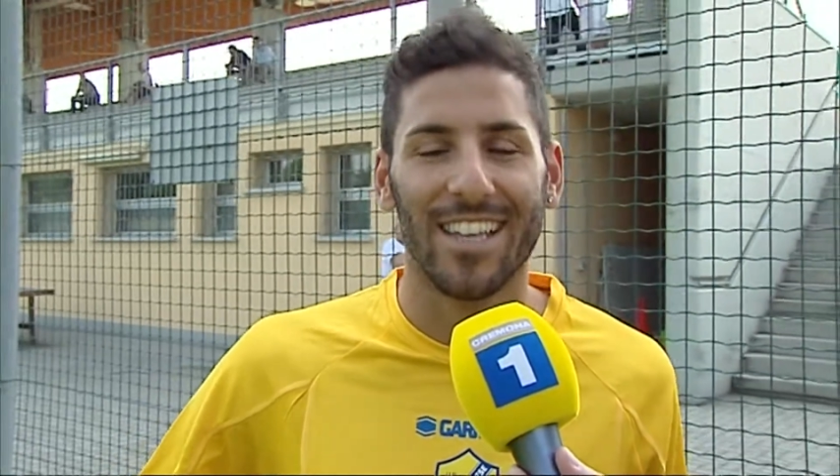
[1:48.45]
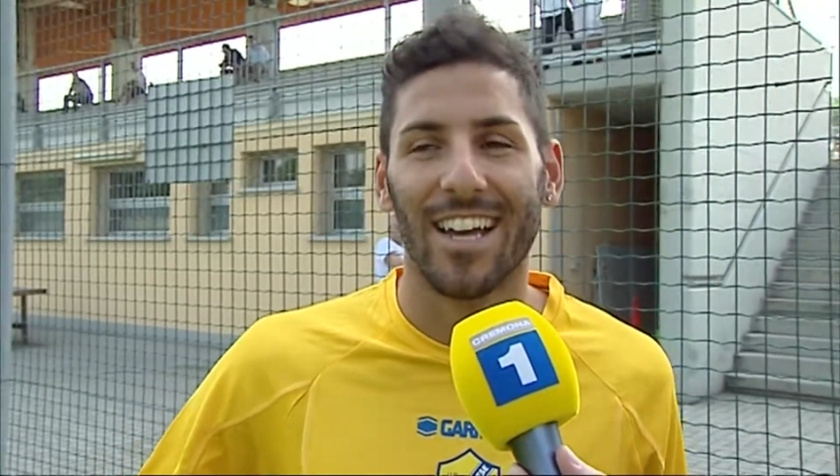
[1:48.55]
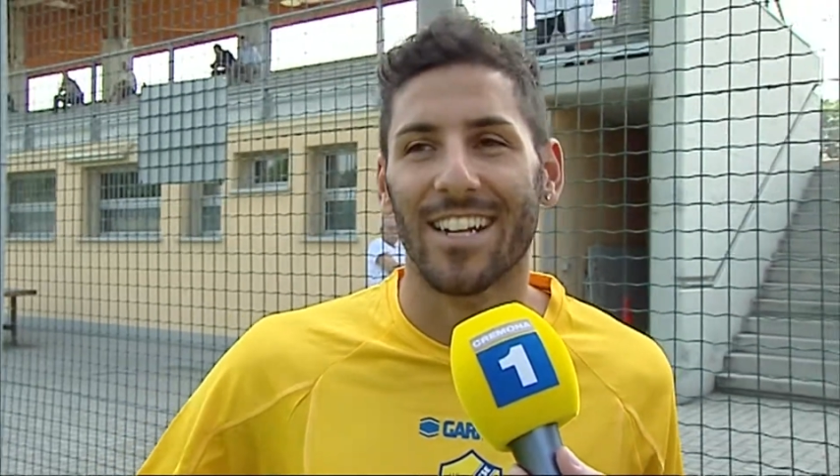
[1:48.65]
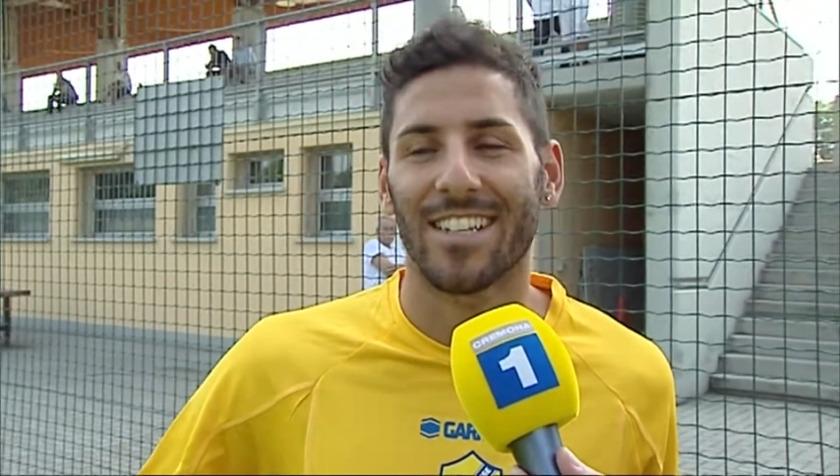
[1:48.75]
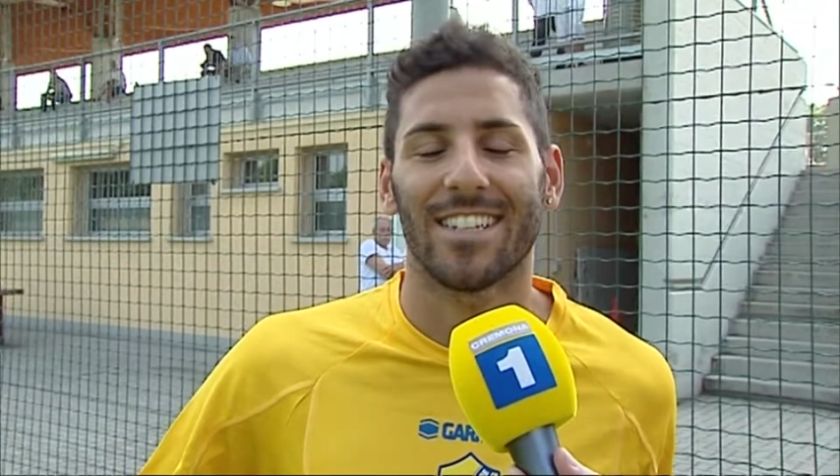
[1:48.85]

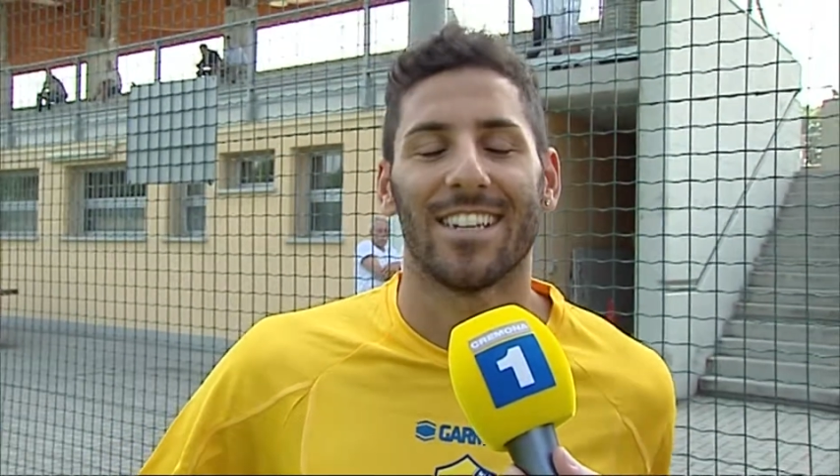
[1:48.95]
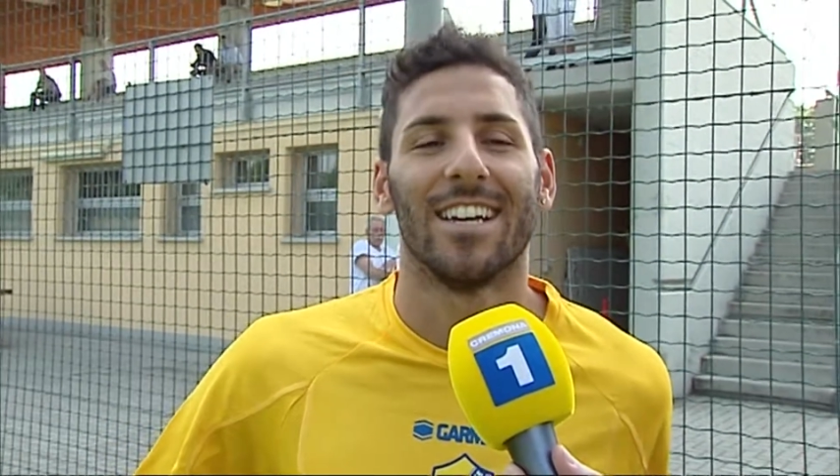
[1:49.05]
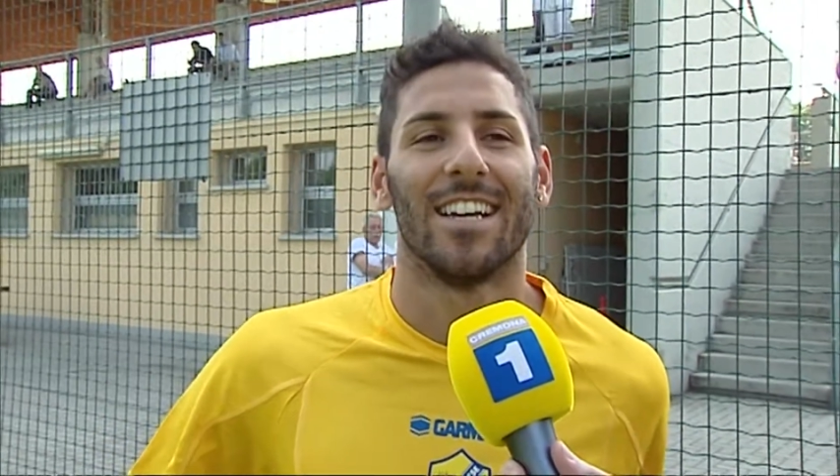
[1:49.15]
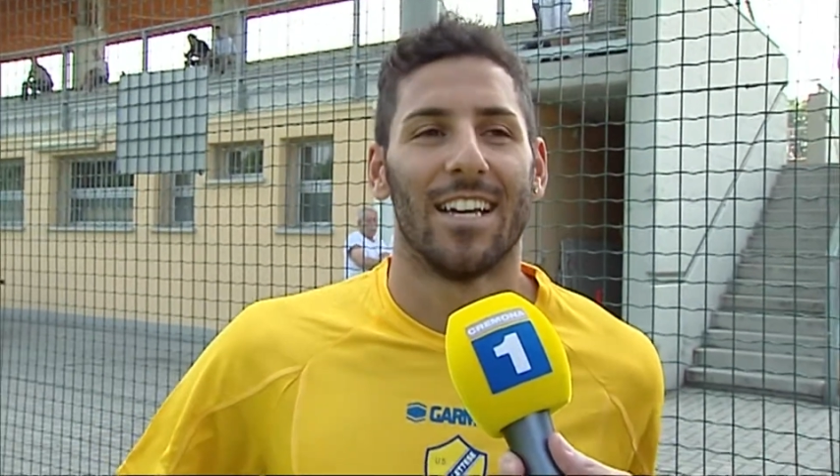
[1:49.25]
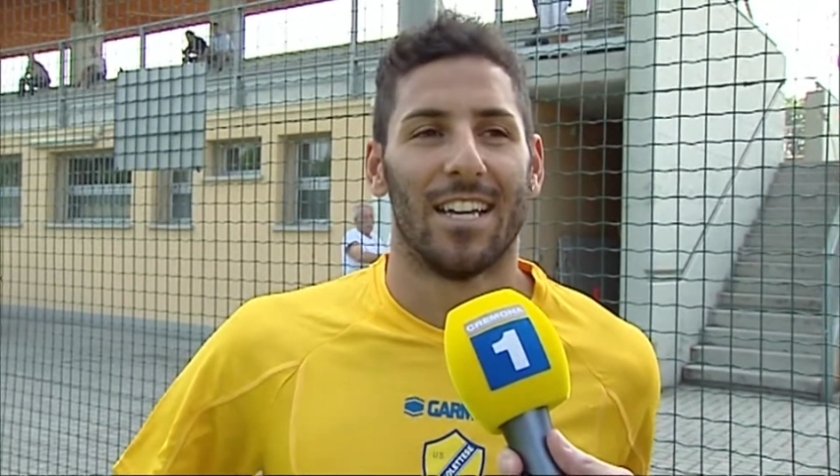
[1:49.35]
anni
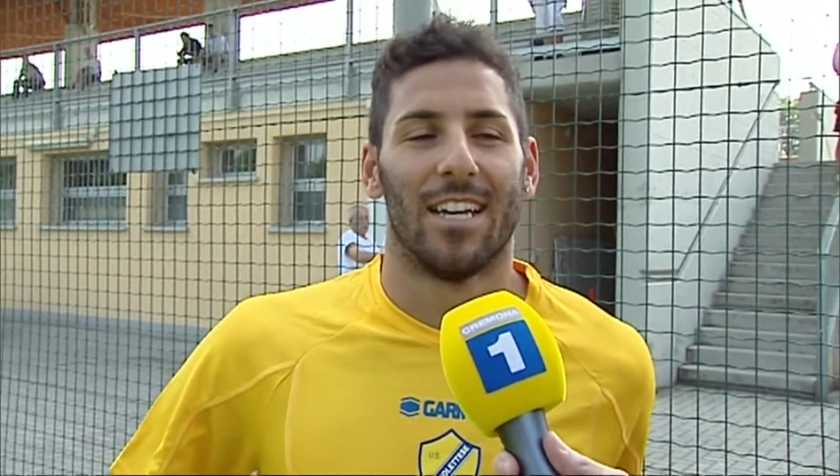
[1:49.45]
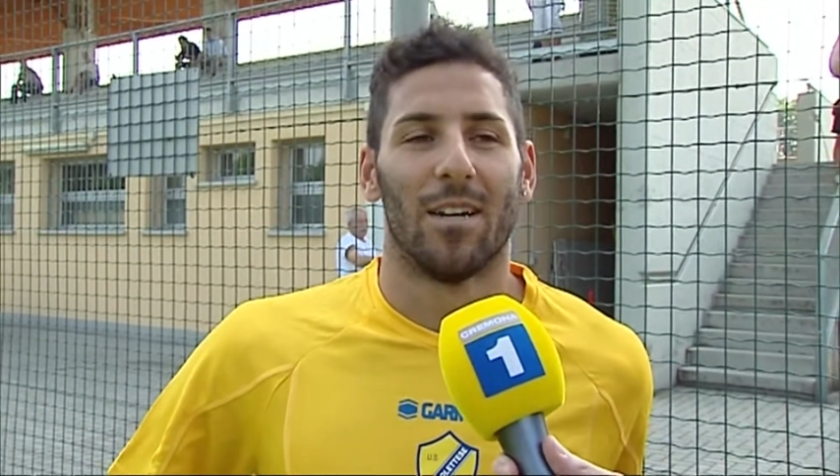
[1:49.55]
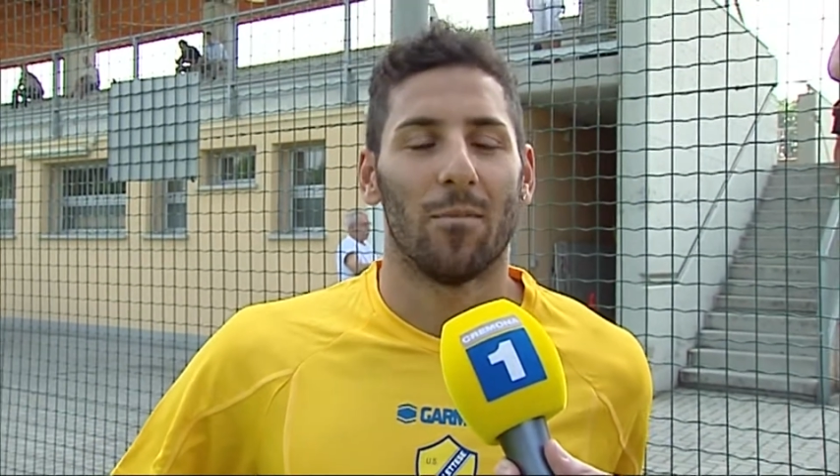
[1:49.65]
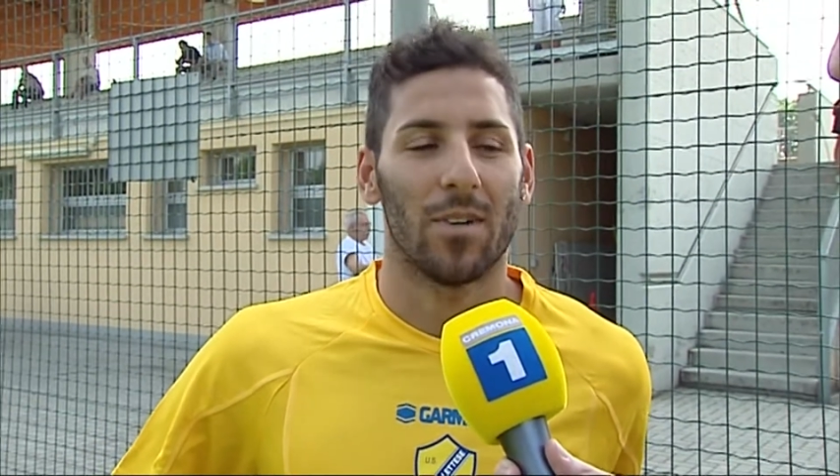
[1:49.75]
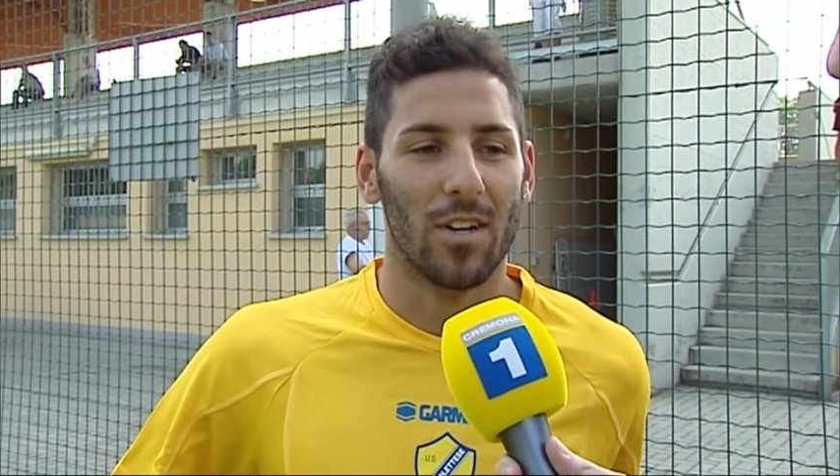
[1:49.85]

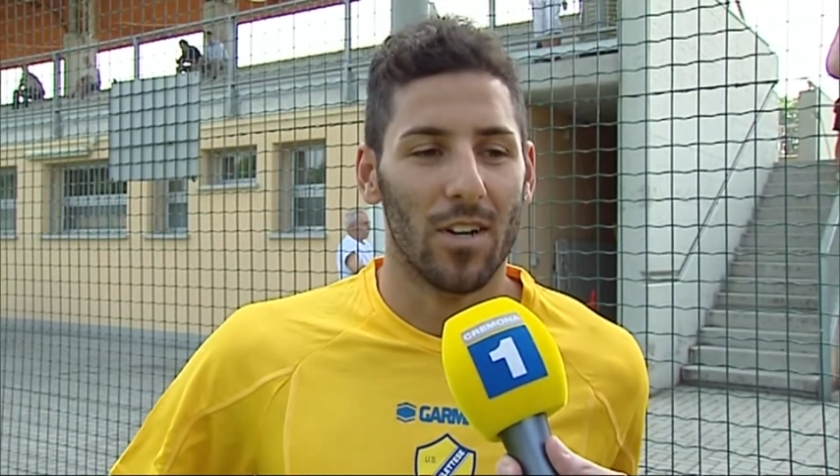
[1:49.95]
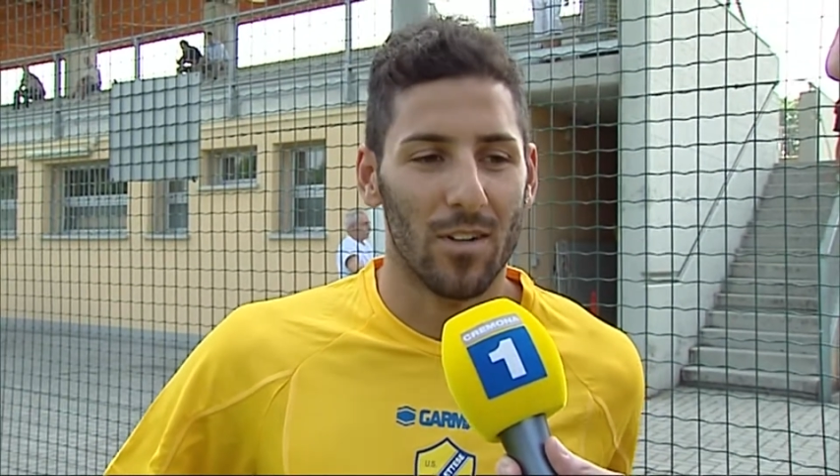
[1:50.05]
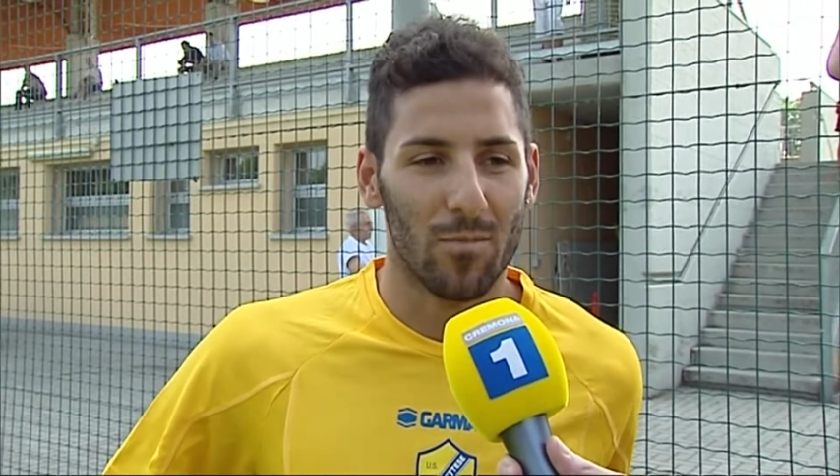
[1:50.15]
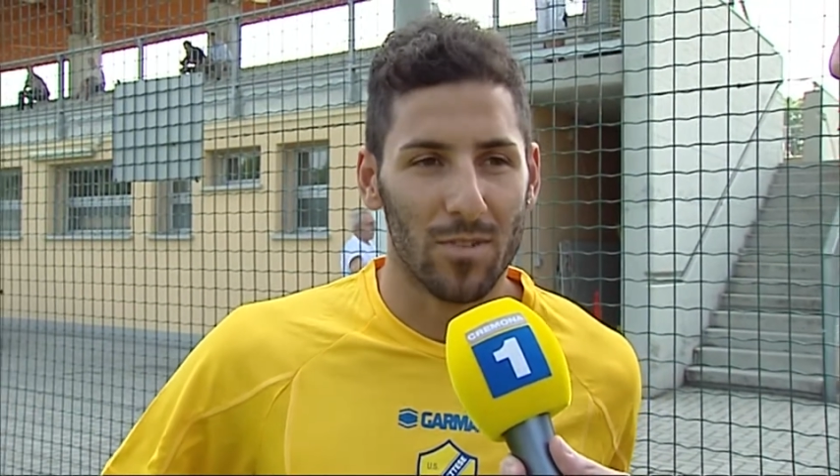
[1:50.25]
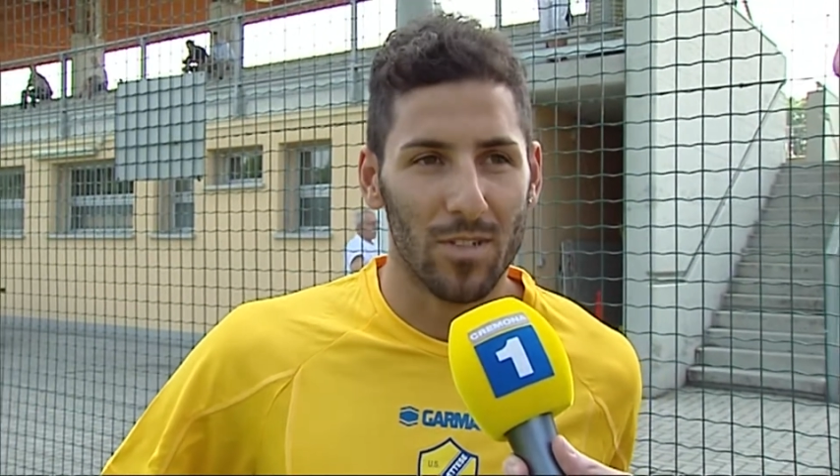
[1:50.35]
però
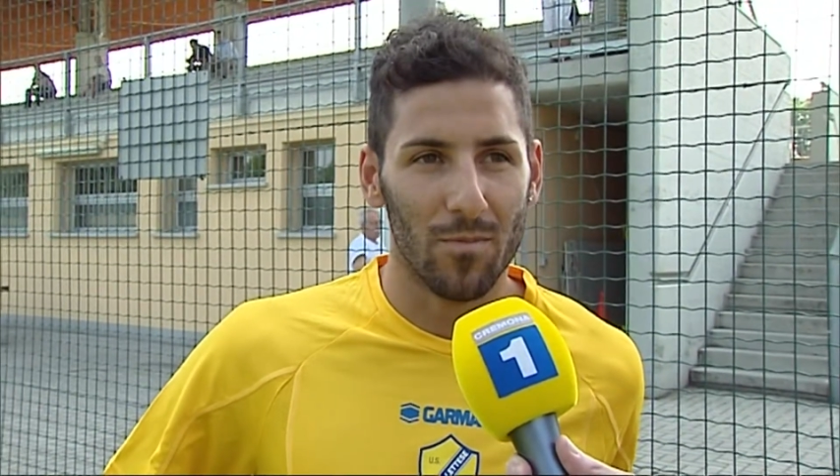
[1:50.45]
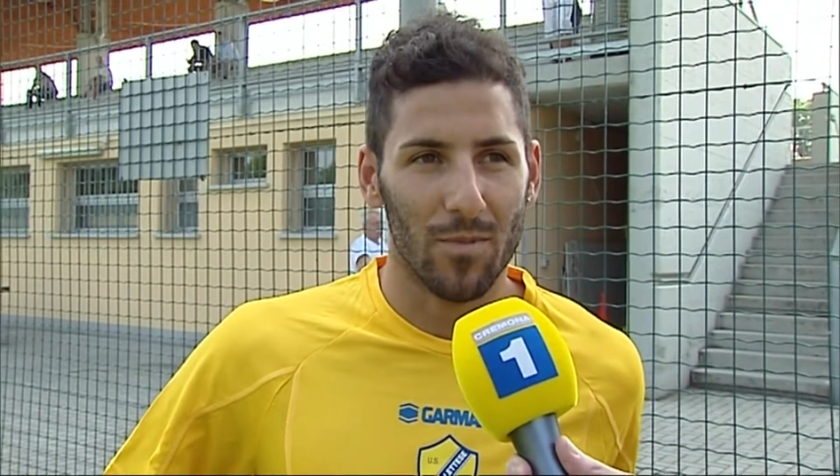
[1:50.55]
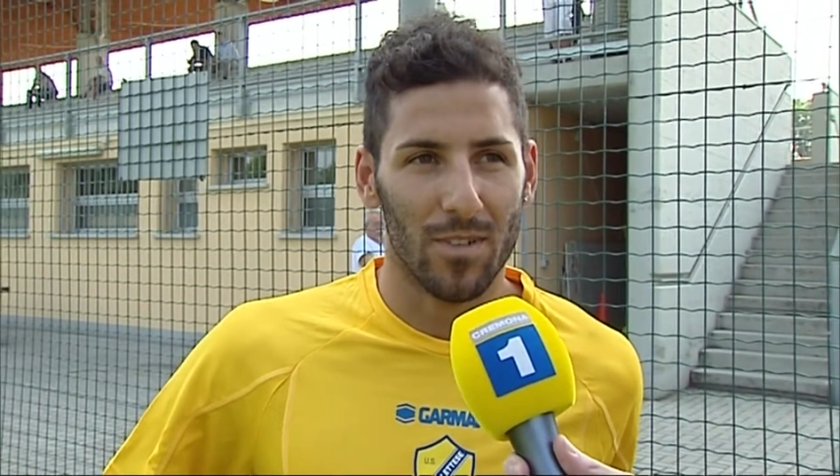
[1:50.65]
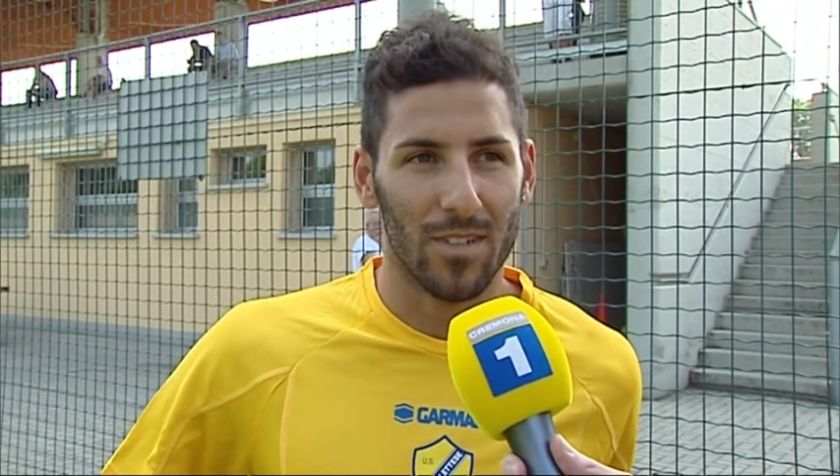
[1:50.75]
purtroppo